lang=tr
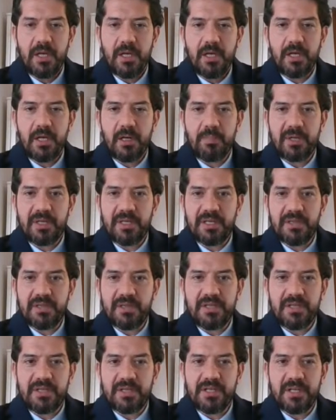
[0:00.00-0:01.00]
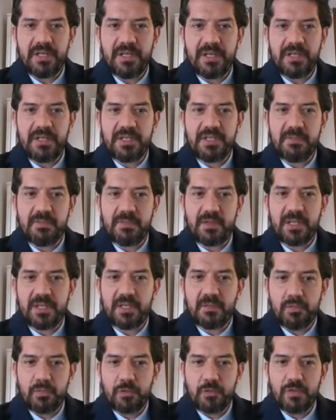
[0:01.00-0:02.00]
E, paketin içeriği
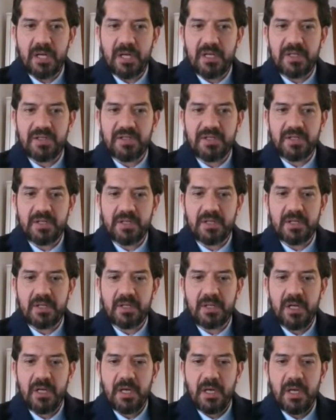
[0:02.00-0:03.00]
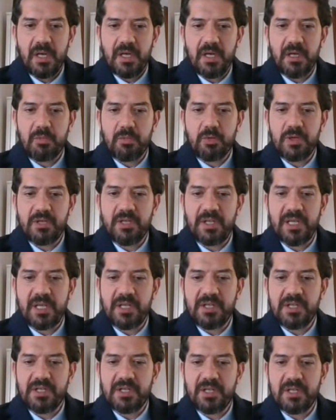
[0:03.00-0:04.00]
şimdilik bunlarla sınırlı. E, burada
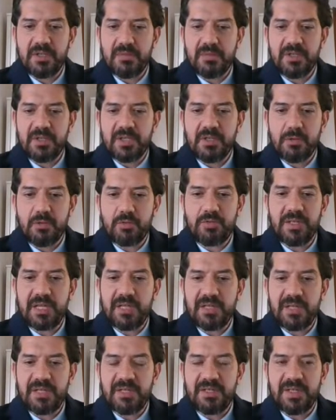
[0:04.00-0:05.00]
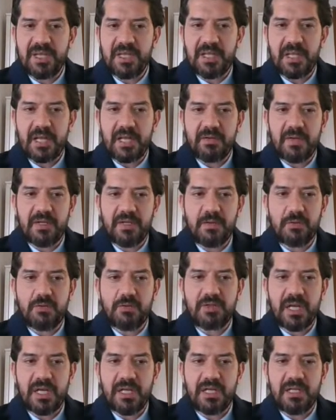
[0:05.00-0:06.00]
yaşlılarımıza da güzel destekler var.
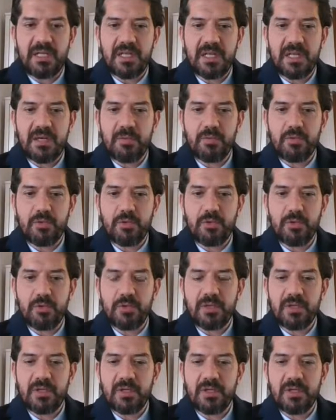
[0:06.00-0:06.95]
Özellikle bu e,